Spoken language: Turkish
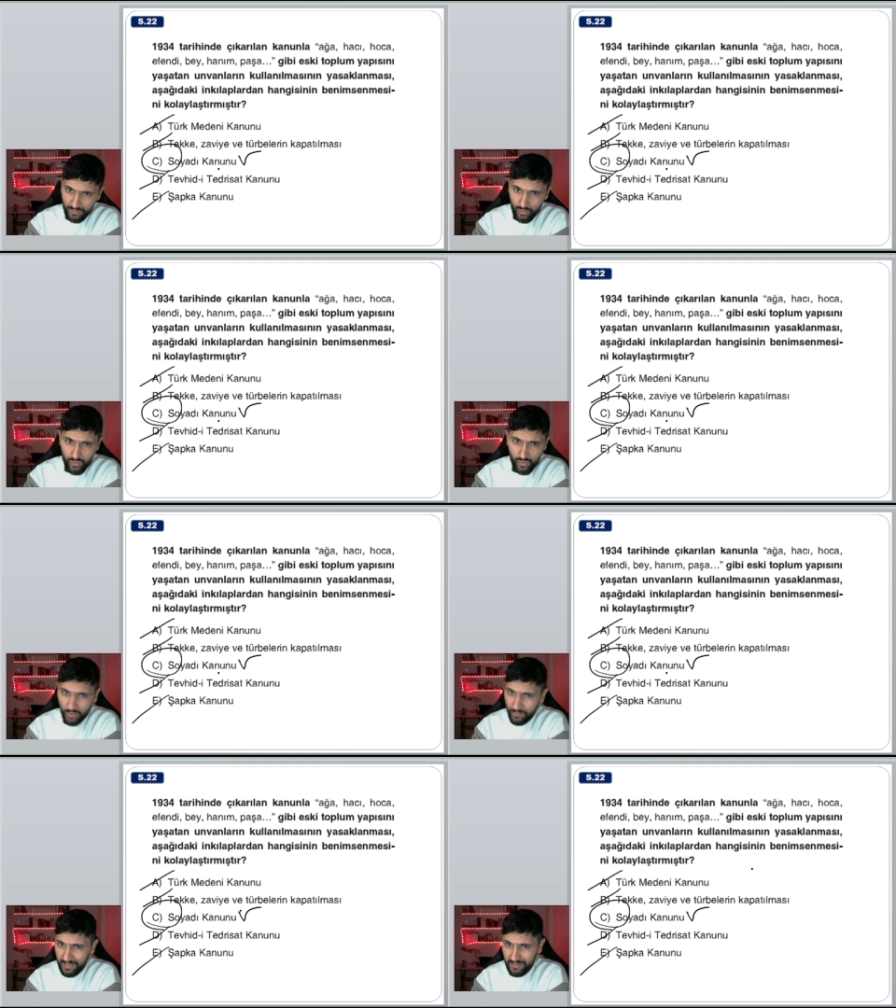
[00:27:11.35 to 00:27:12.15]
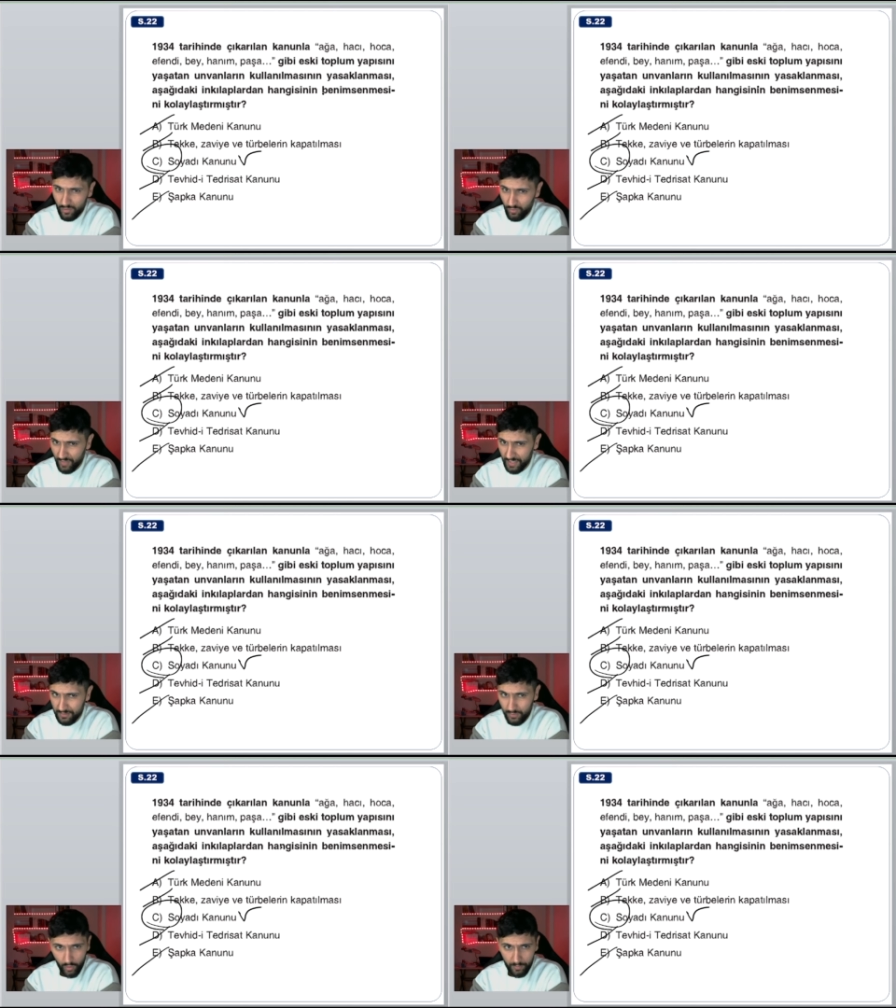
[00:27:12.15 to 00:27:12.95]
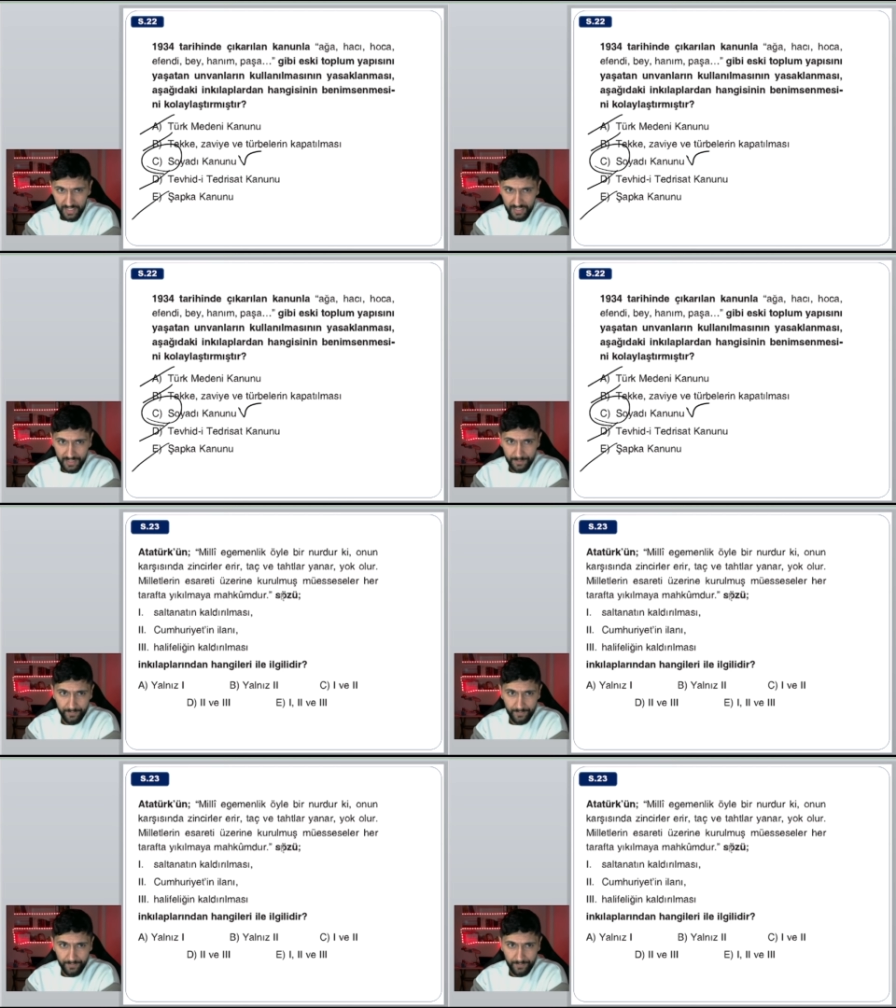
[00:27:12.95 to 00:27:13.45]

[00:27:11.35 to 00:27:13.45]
Üstünlük belirten unvan olmayacak.